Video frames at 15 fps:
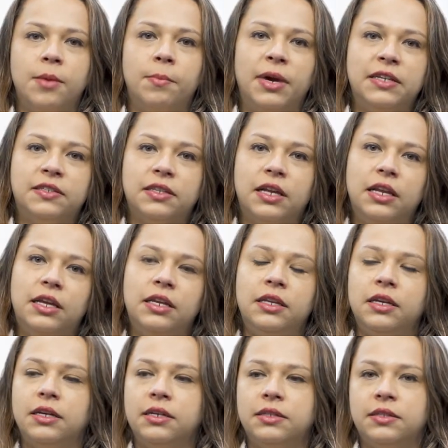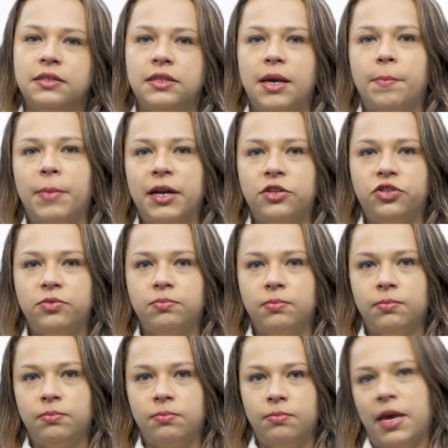mais clínicas, que é a parte
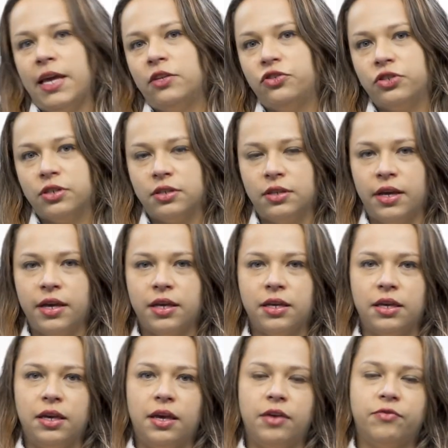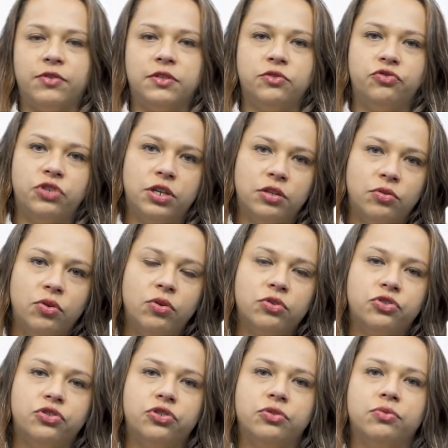médica, né, que é fazer o
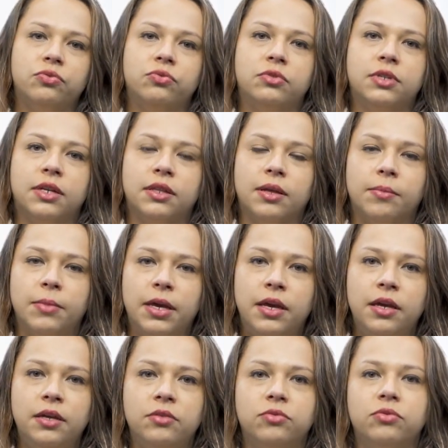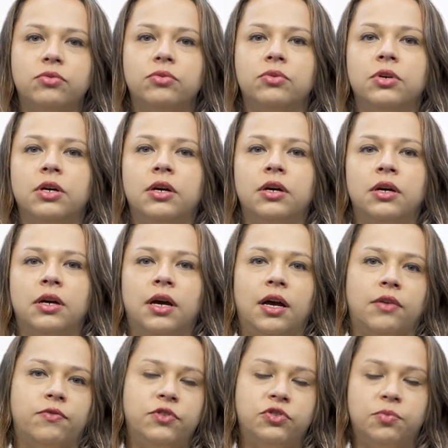diagnóstico, o tratamento,
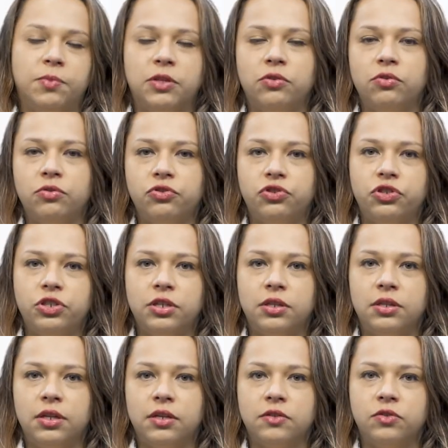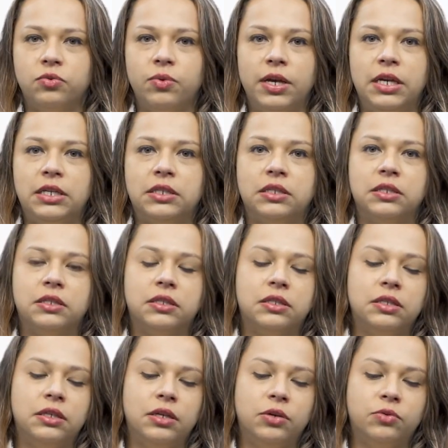a fisiopatologia das
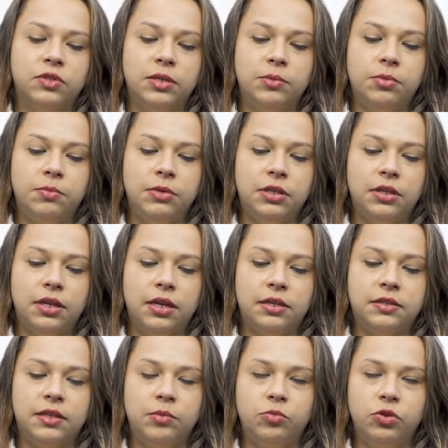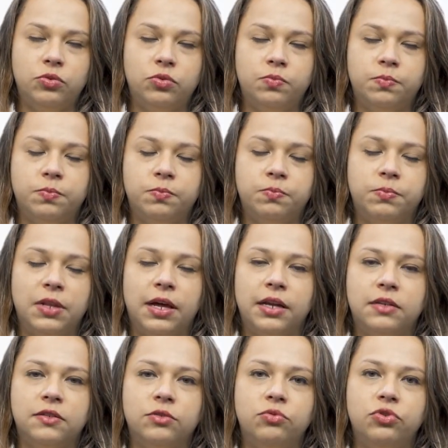doenças. E eu sempre me interessei muito pela
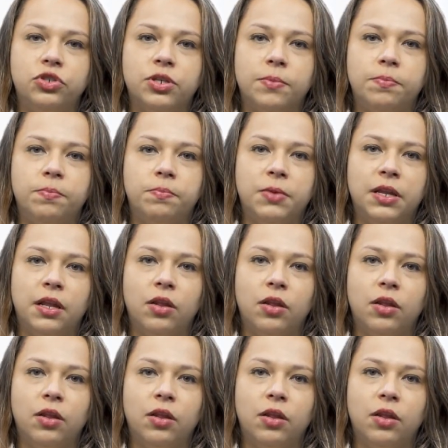área cirúrgica pela